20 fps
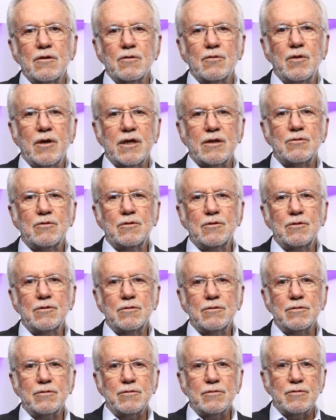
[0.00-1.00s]

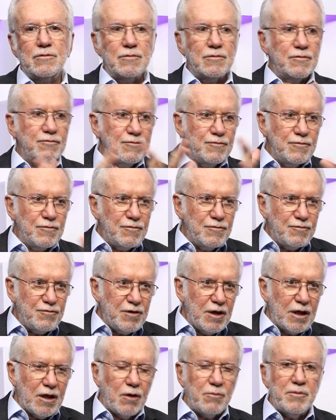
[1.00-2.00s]
quando
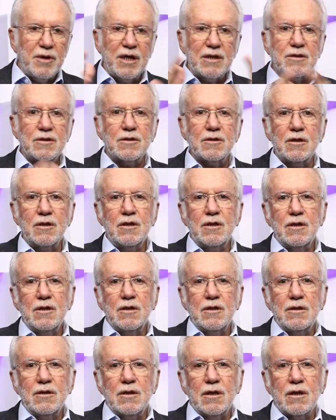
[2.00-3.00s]
finalmente
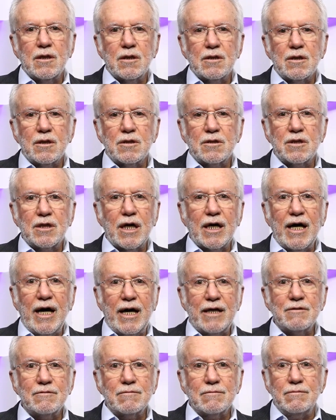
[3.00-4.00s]
eh,
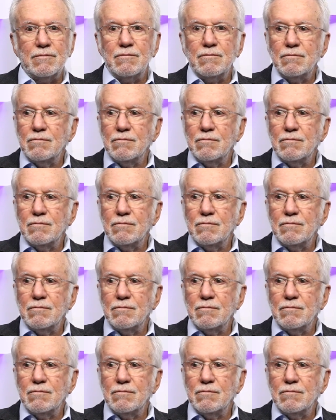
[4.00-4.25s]
chegaram